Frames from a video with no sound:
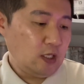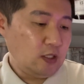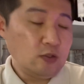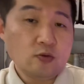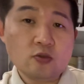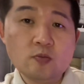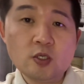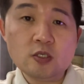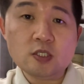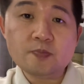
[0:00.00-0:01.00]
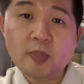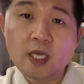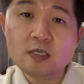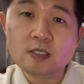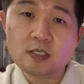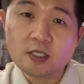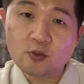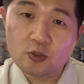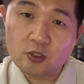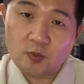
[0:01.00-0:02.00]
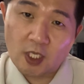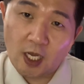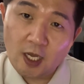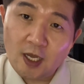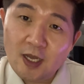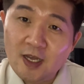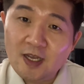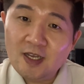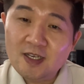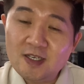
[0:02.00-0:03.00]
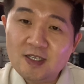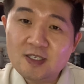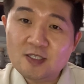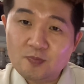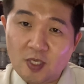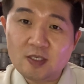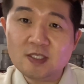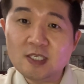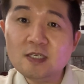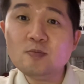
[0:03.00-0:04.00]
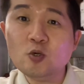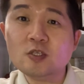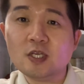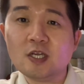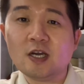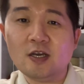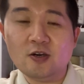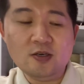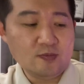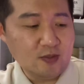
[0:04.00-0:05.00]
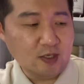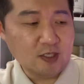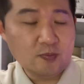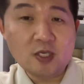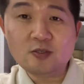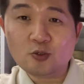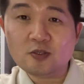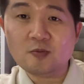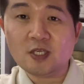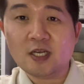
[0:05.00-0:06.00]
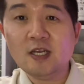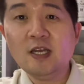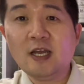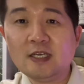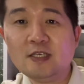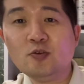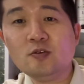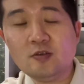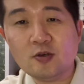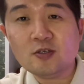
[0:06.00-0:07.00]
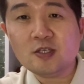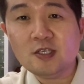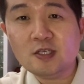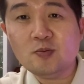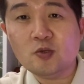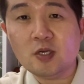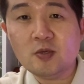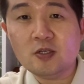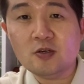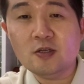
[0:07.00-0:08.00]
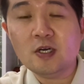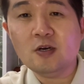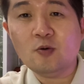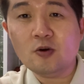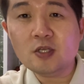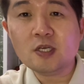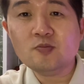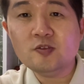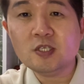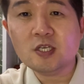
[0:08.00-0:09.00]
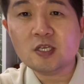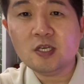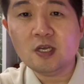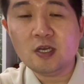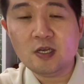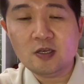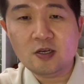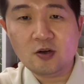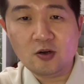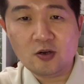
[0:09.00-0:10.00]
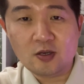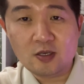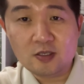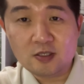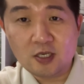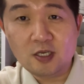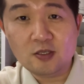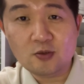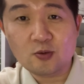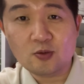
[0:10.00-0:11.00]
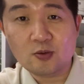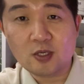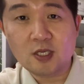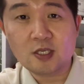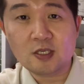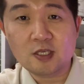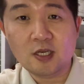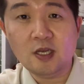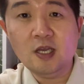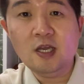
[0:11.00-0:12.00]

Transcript: 이 정도면은 스펙은 일단 좋습니다. 스펙은 싱글 몰트에다가요. 네, 스펙은 좋습니다. 하나 조금 걱정되는 게 뭐냐면 여기가 워낙에 불티나게 어, 제가 있는 곳도 캐나다인데